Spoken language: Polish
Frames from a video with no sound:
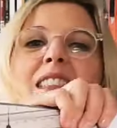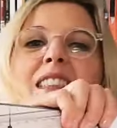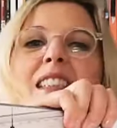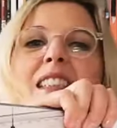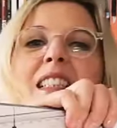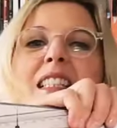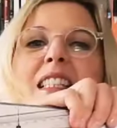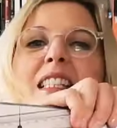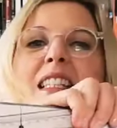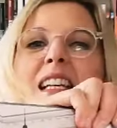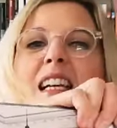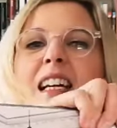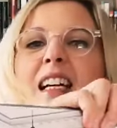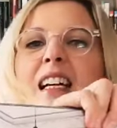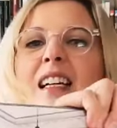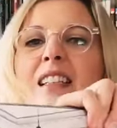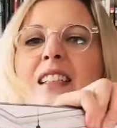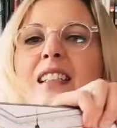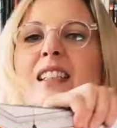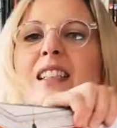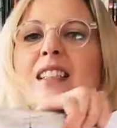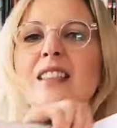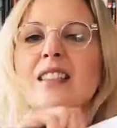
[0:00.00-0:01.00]
gdzie
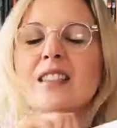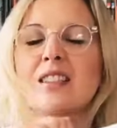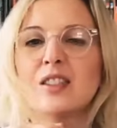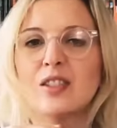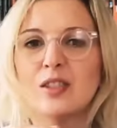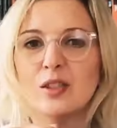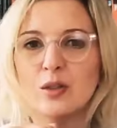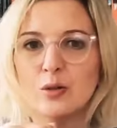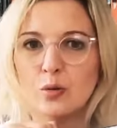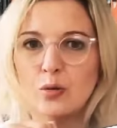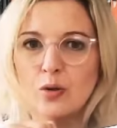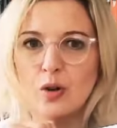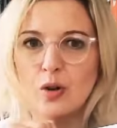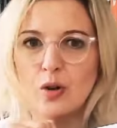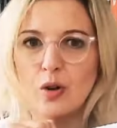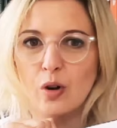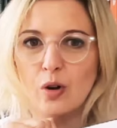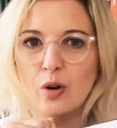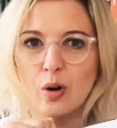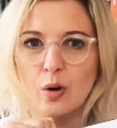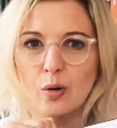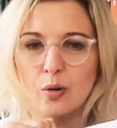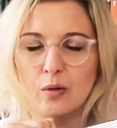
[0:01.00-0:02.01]
jest dużo
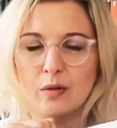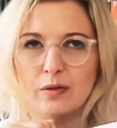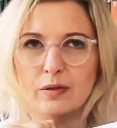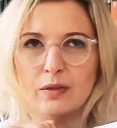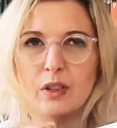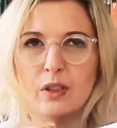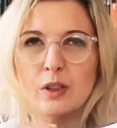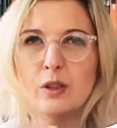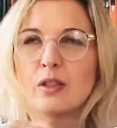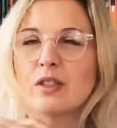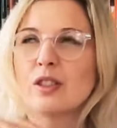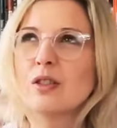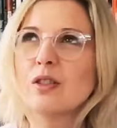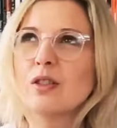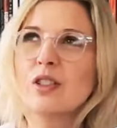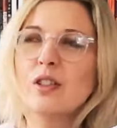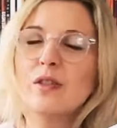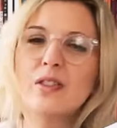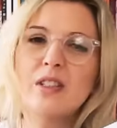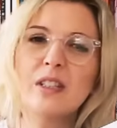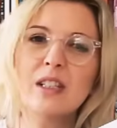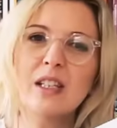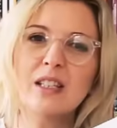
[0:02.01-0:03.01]
kolorów, tylko tego
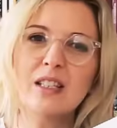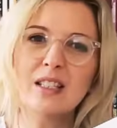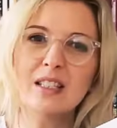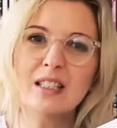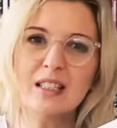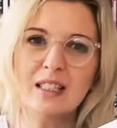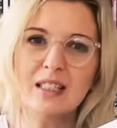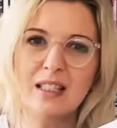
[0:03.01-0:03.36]
nie widać na